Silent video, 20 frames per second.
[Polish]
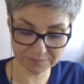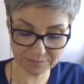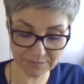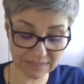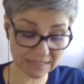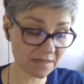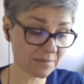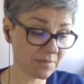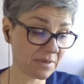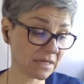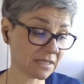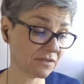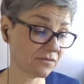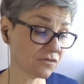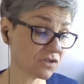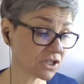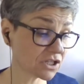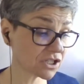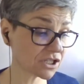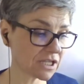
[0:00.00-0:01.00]
będę bardzo
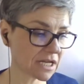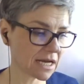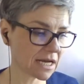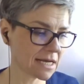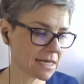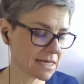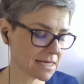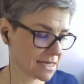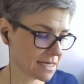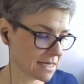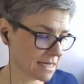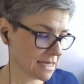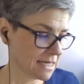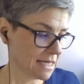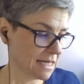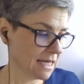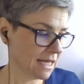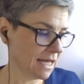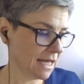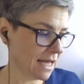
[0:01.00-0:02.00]
wdzięczna.
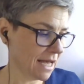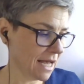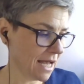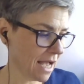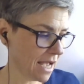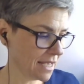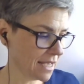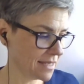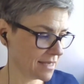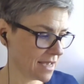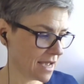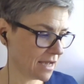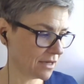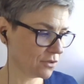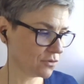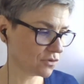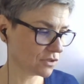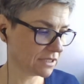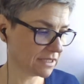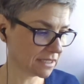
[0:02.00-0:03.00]
A ja
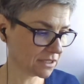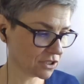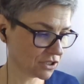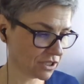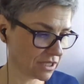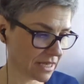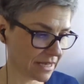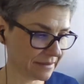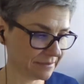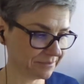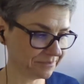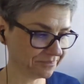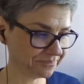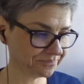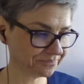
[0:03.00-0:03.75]
już zacznę